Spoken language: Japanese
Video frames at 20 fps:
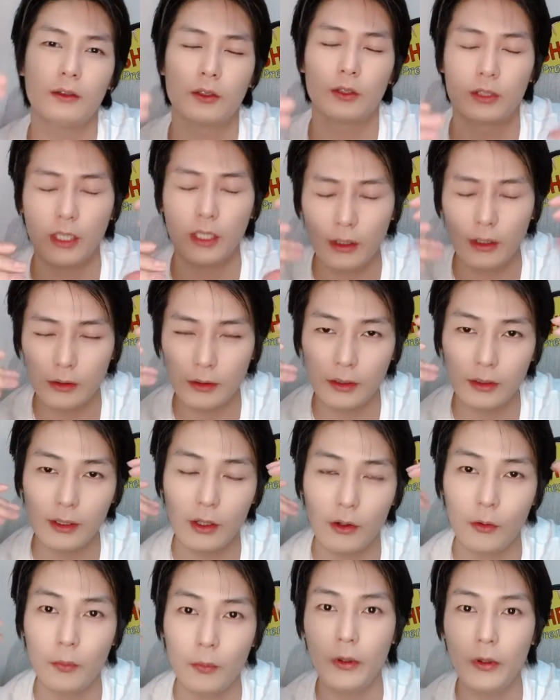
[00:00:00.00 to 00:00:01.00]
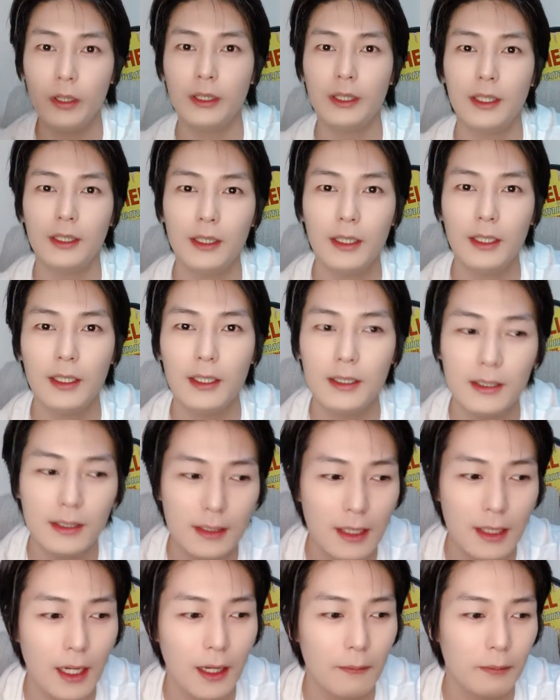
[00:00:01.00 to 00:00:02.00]
そんな覚えたてで
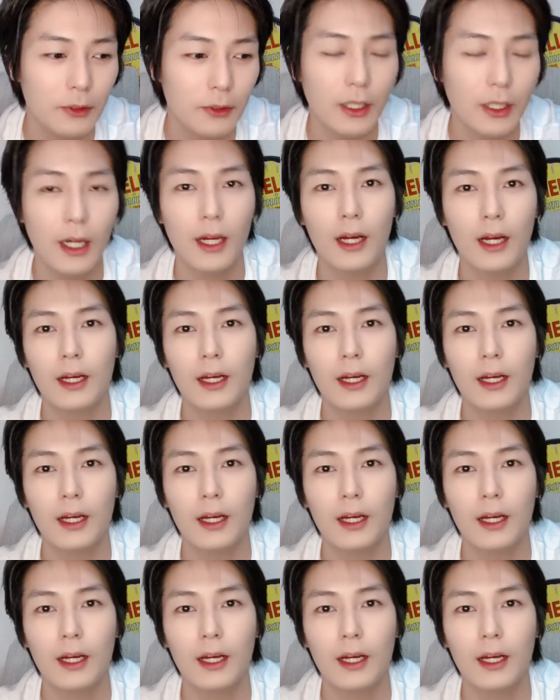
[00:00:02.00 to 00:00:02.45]
さ舞台